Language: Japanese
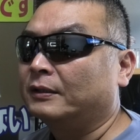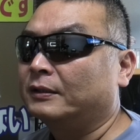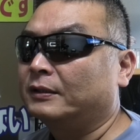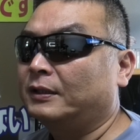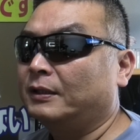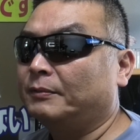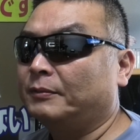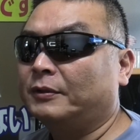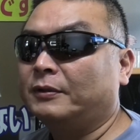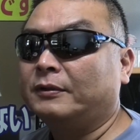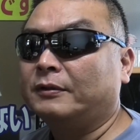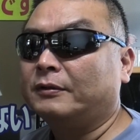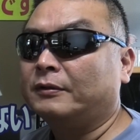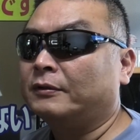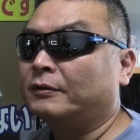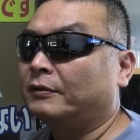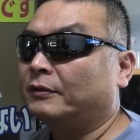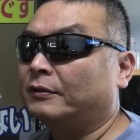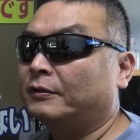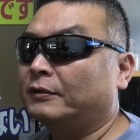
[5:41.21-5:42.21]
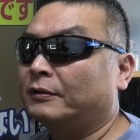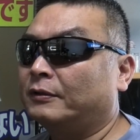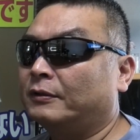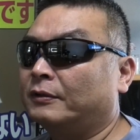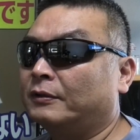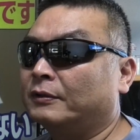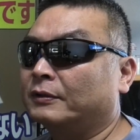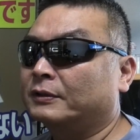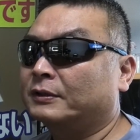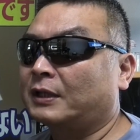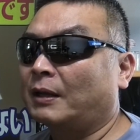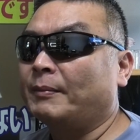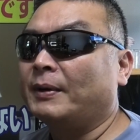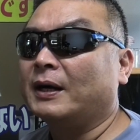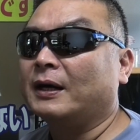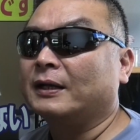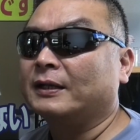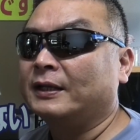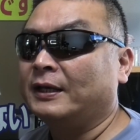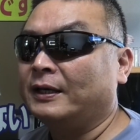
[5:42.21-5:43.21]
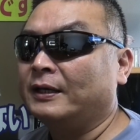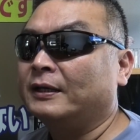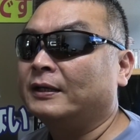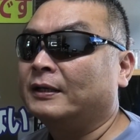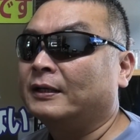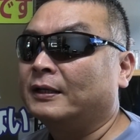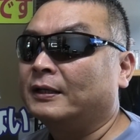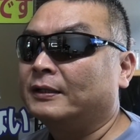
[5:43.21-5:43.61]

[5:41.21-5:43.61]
でも弾がね